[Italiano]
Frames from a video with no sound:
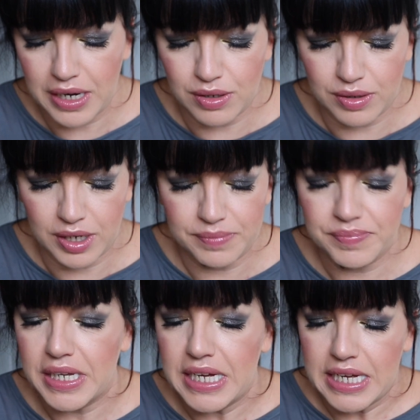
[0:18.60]
Allora,
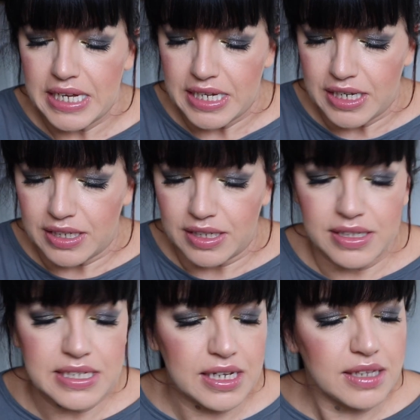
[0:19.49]

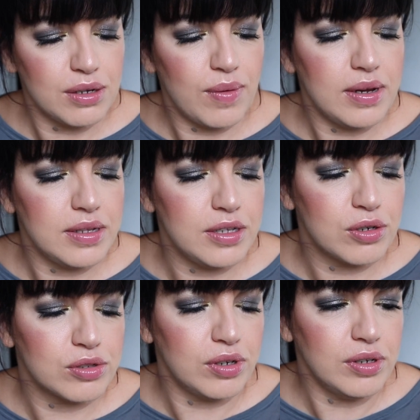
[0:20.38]
dischetti ovali di
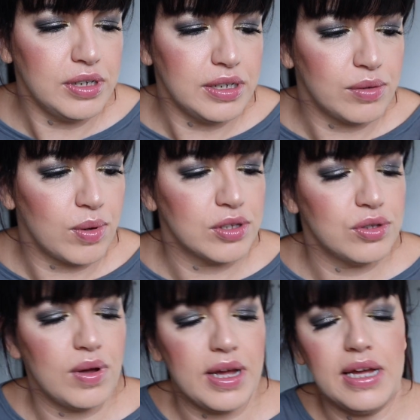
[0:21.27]
cotone,
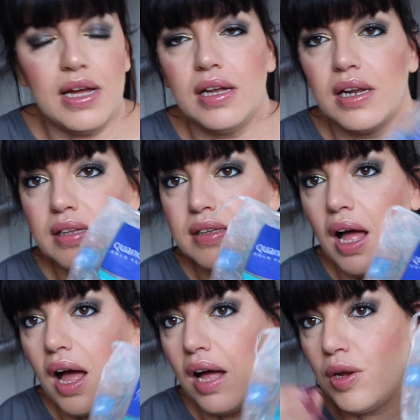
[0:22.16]
quando è? In
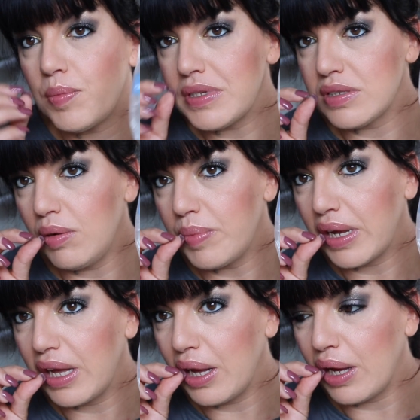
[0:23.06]
realtà li ho presi solo
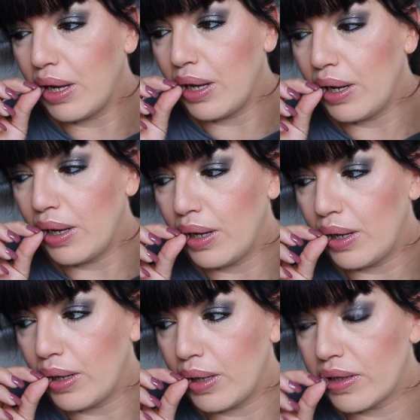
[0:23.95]
perché
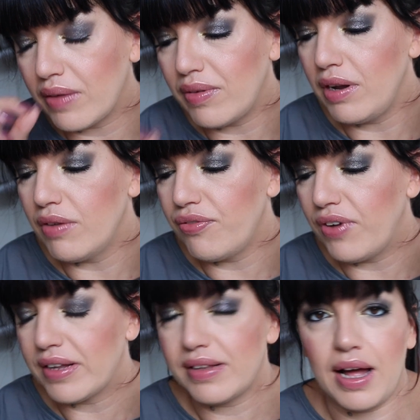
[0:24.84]
eh, stavano in
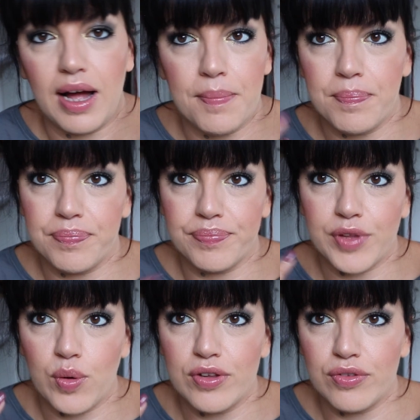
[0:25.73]
offerta. Ah,
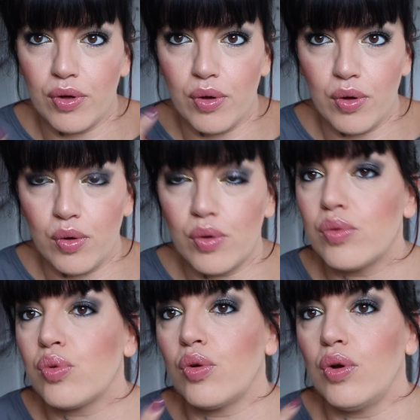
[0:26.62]
questo,
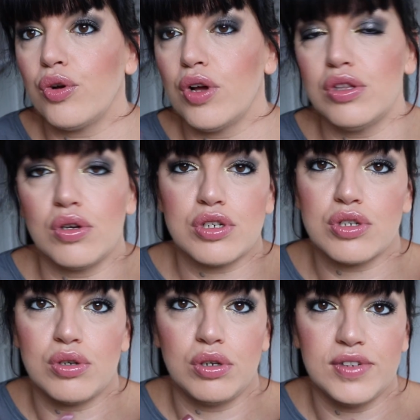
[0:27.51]
tutto quello che ho
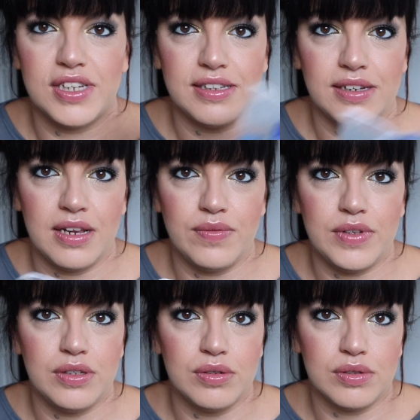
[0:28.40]
addosso lo vedete nel
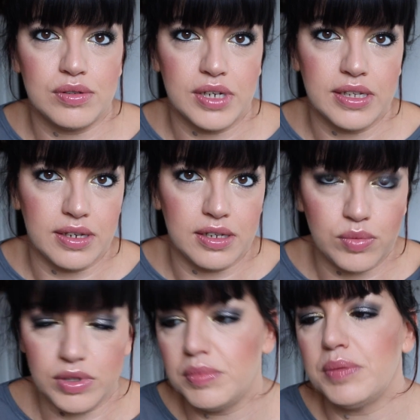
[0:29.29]
video Get Ready
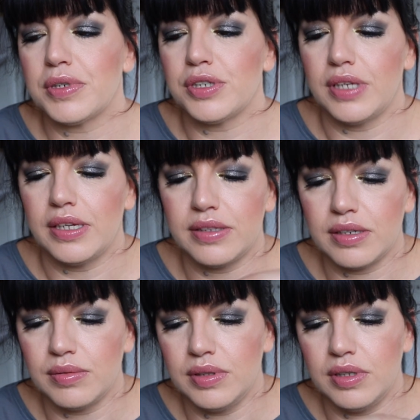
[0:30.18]
With Me
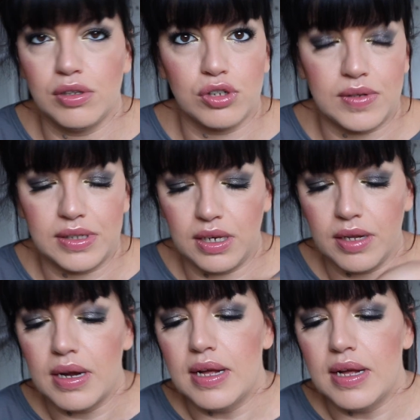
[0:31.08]
precedente, quindi lo trovate lì.